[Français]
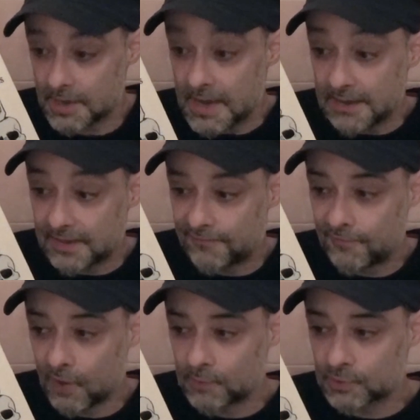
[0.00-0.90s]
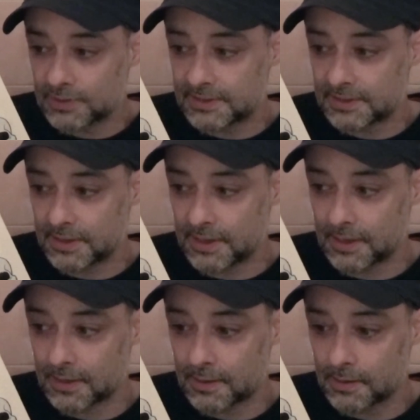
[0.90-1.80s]
Des formes se dessinèrent.
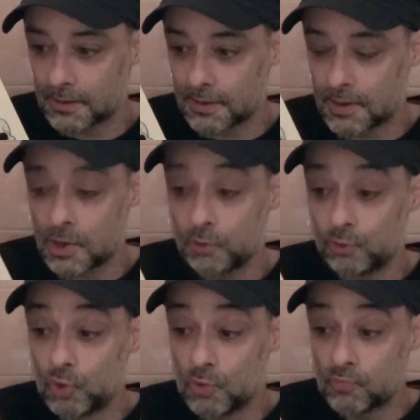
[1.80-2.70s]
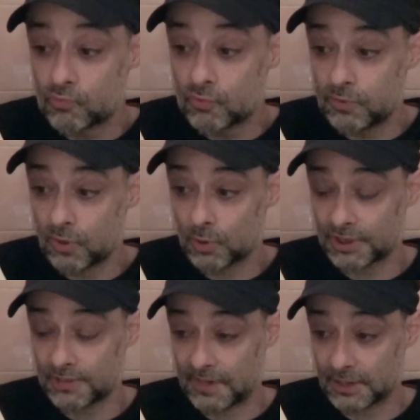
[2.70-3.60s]
Deux boules
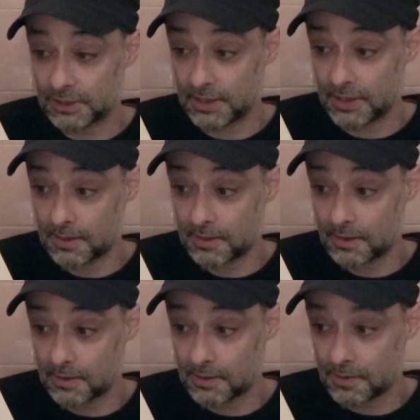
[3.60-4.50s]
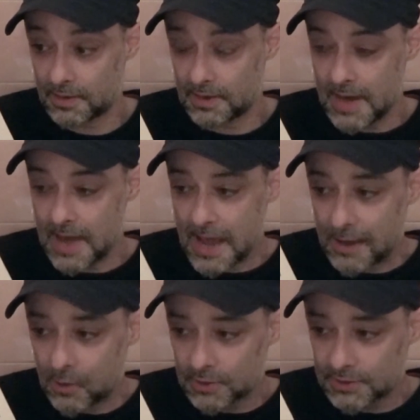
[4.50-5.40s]
blanches émergèrent. À
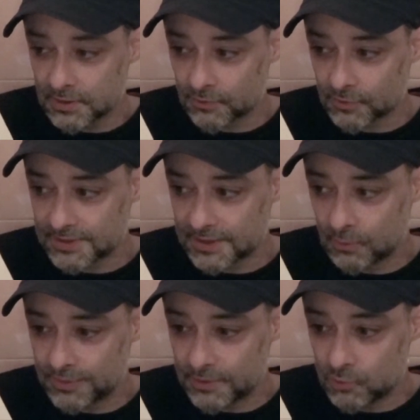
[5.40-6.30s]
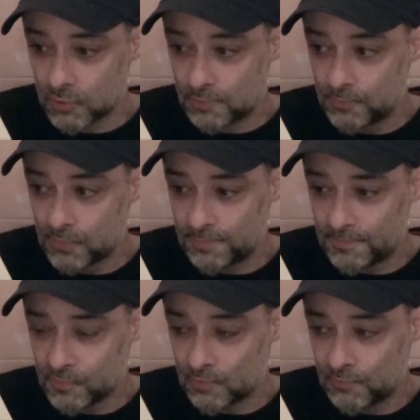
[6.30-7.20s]
leur centre s'arrondit une,
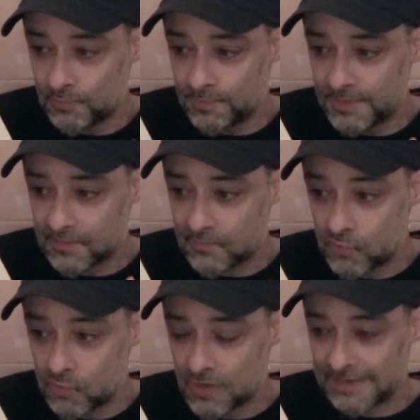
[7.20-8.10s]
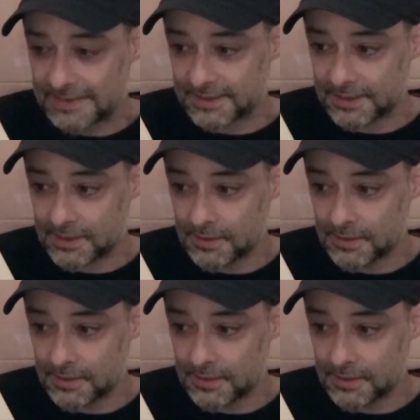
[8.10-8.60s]
une pupille bleue acier.